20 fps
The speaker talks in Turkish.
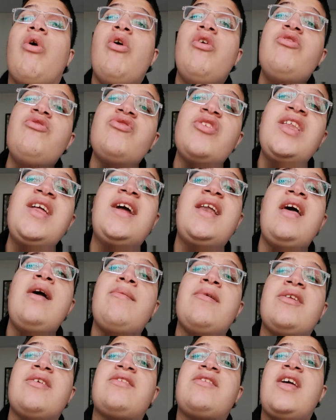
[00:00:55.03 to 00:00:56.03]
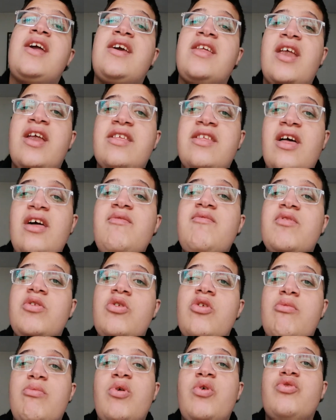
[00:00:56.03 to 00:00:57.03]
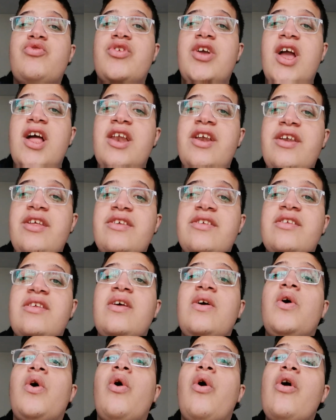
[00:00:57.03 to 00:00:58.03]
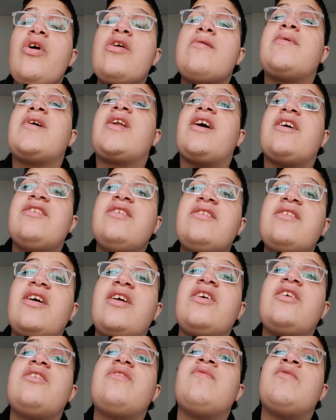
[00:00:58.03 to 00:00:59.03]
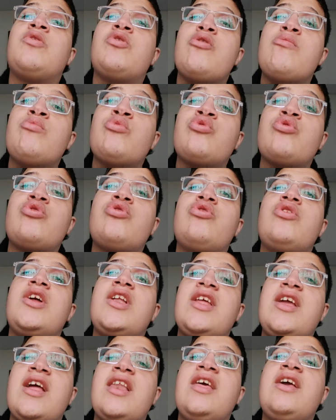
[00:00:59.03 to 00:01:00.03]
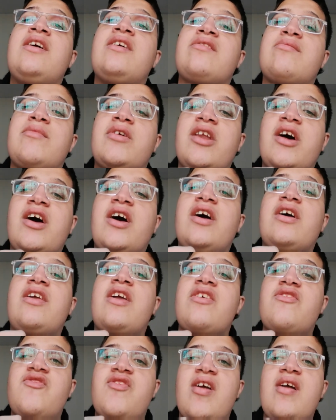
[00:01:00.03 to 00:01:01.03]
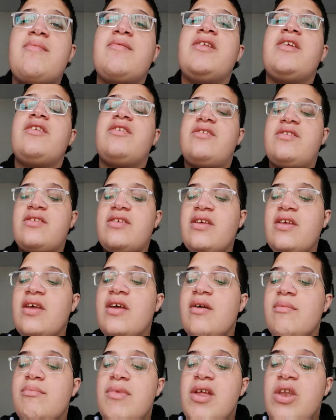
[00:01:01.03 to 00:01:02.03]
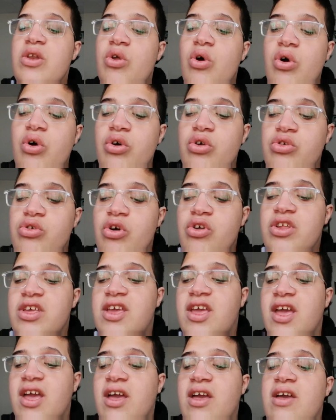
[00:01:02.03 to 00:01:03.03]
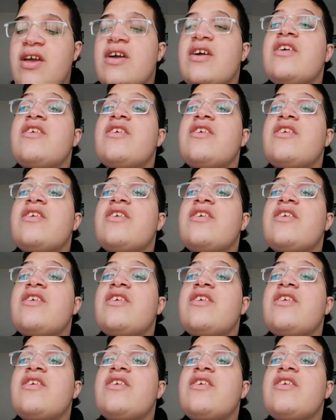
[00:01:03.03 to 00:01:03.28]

Öncelikle hepiniz tekrardan videoma hoş geldiniz. O zaman hazırsanız videomuzun ilgili kısmına geçebiliriz. 1912